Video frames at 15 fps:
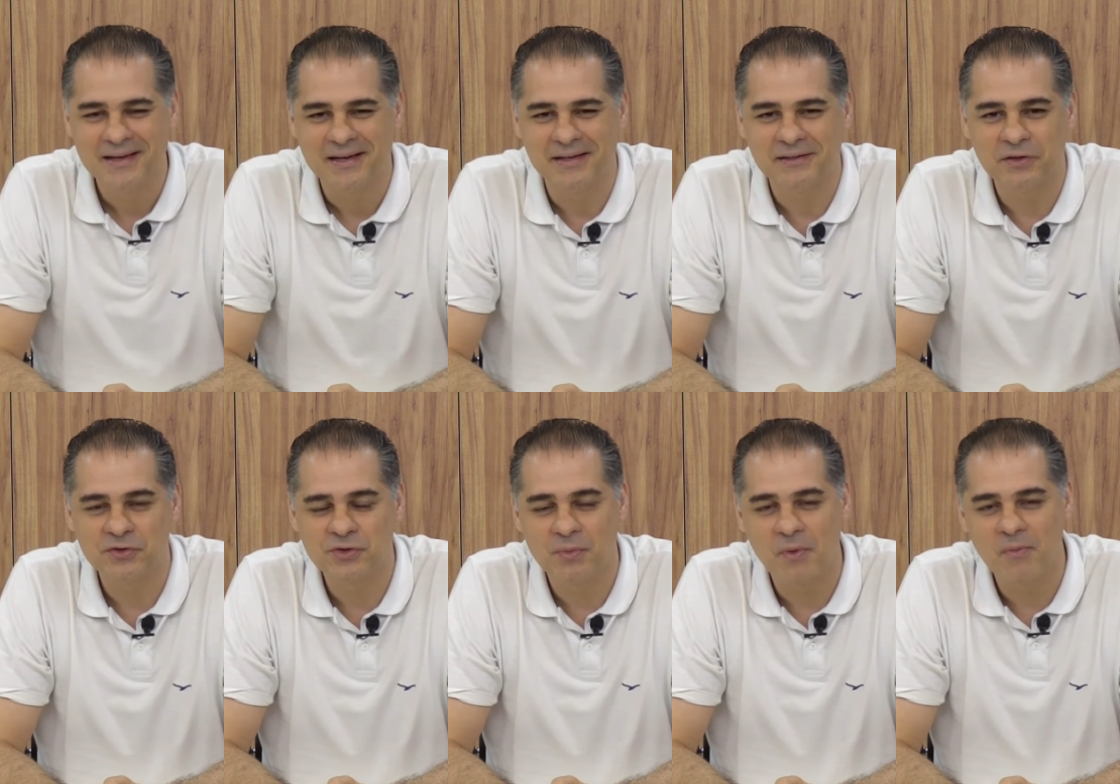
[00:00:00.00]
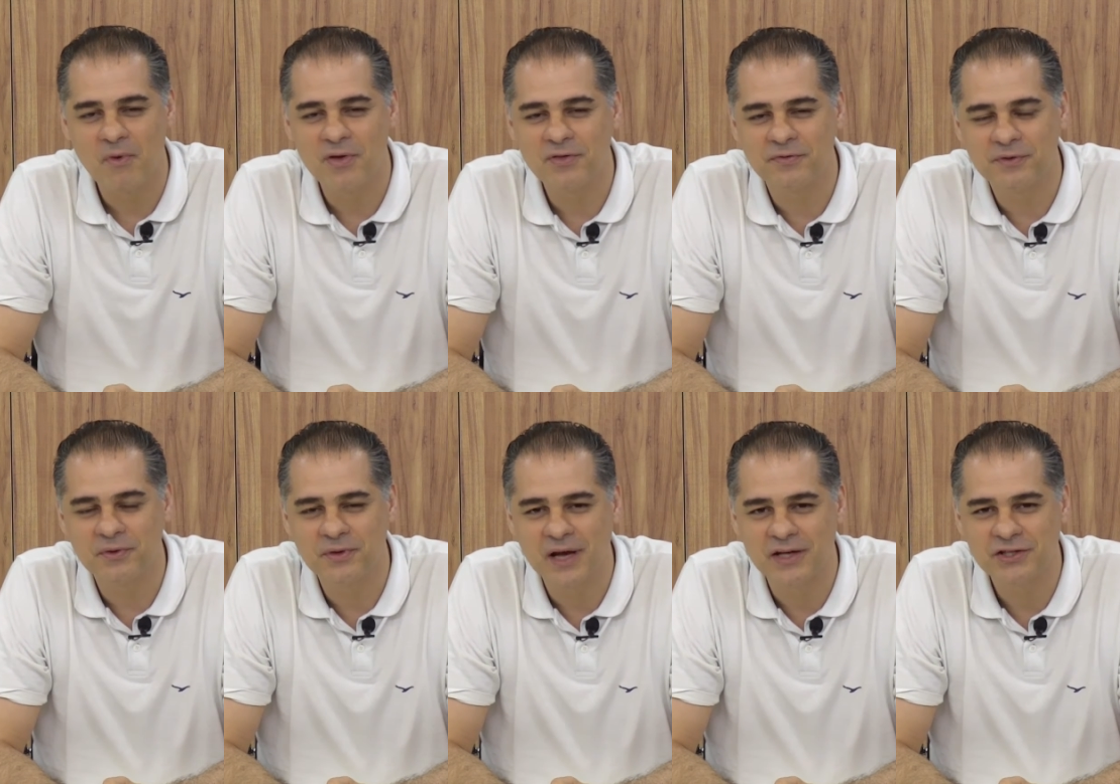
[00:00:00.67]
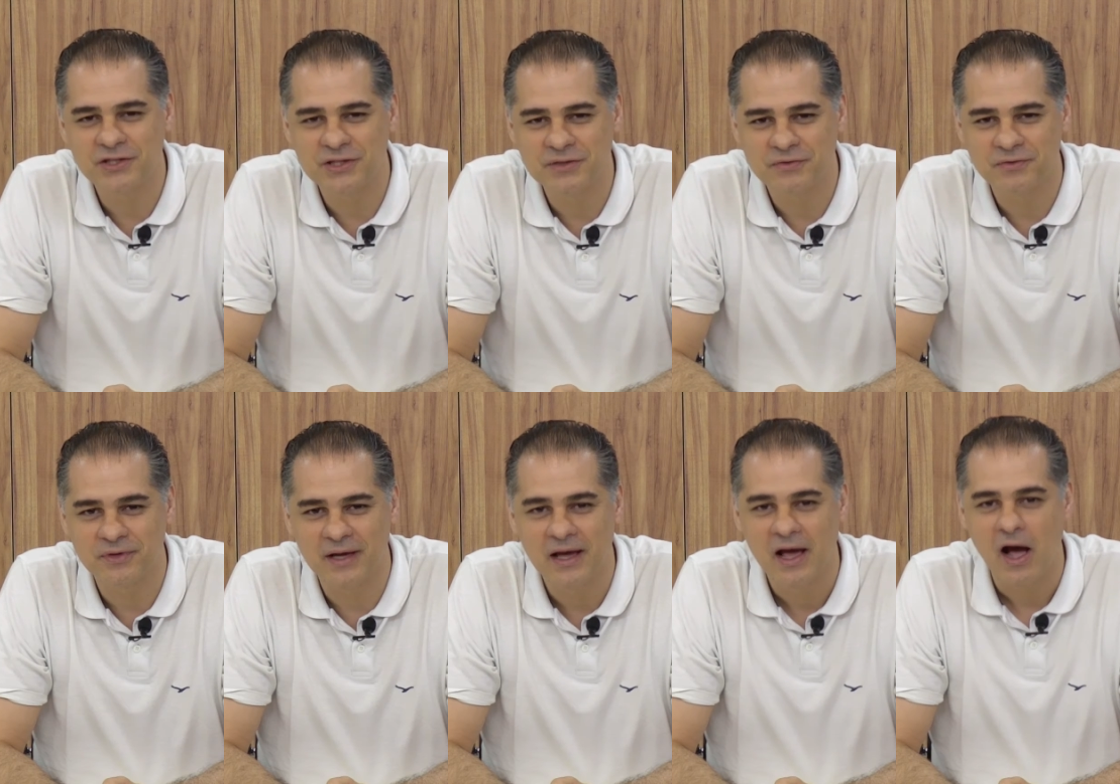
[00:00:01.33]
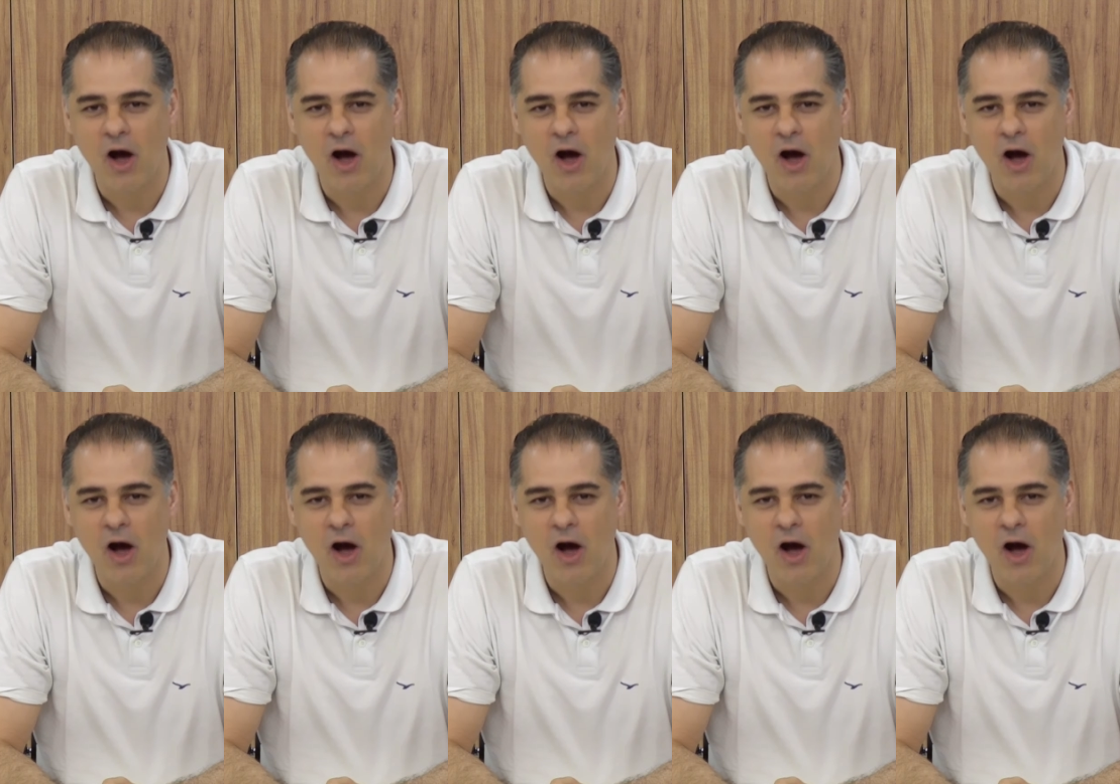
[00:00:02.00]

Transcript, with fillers: Então, isso é um modo figurativo, né?